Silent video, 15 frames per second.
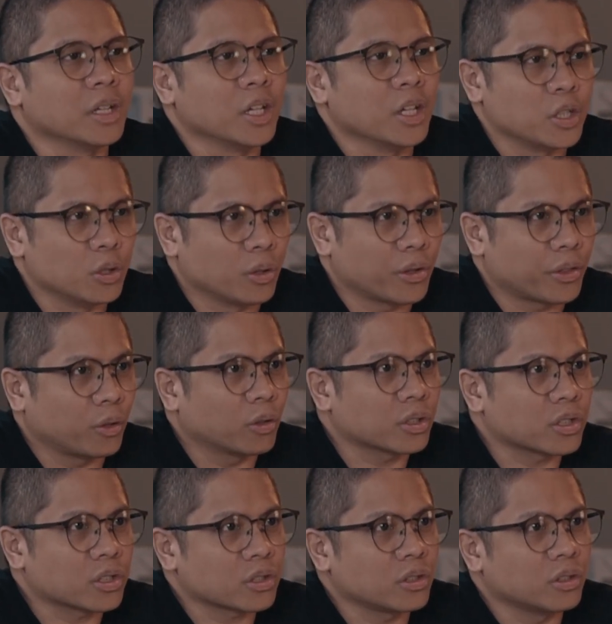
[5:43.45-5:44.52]
yung
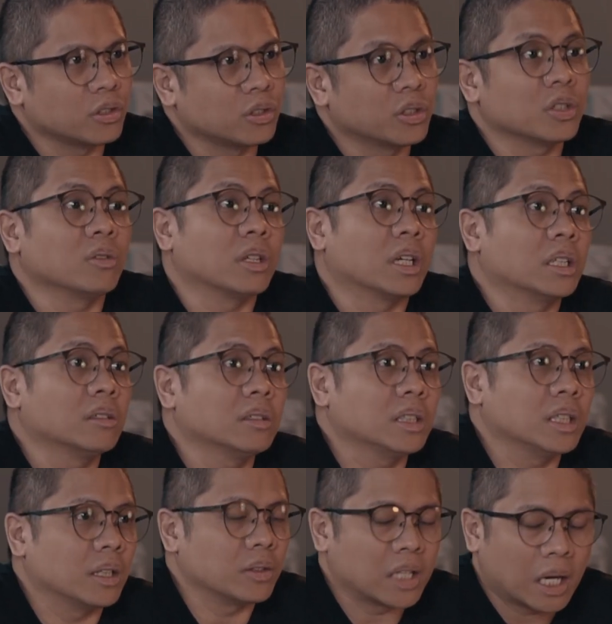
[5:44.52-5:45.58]
thoughts ko, yung ganun eh,
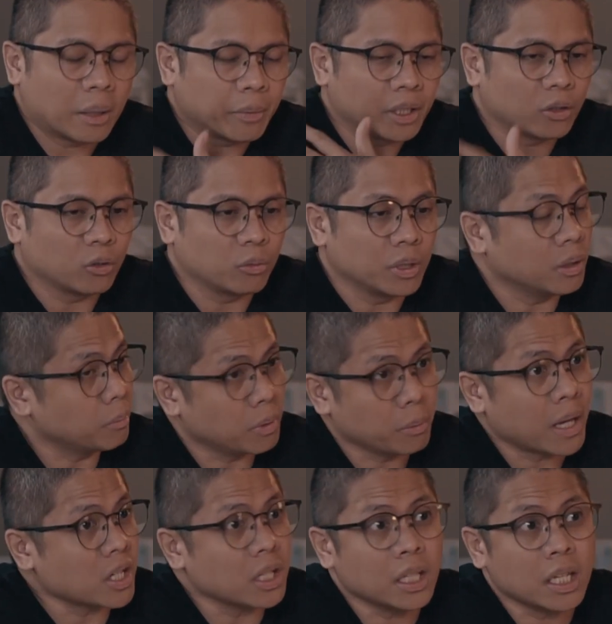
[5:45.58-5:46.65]
ang dami ng,
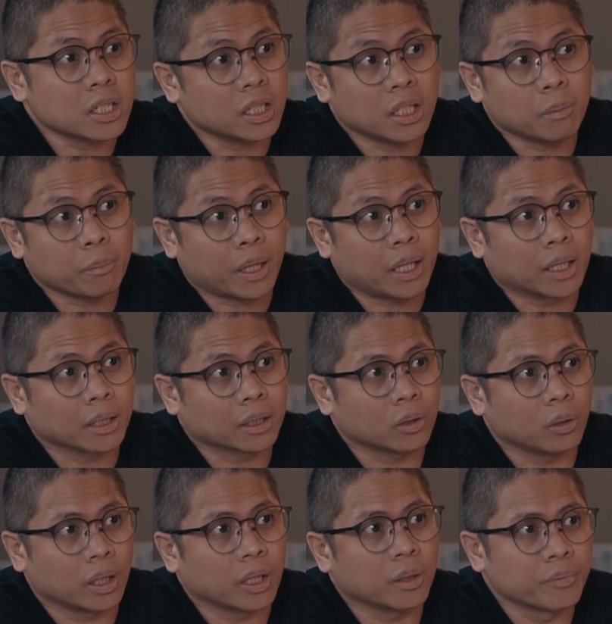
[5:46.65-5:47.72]
imagine listening pa lang to
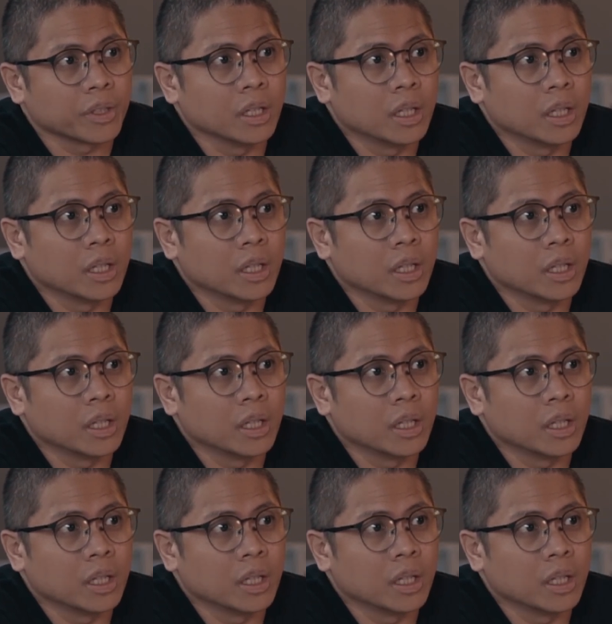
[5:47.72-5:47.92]
ah.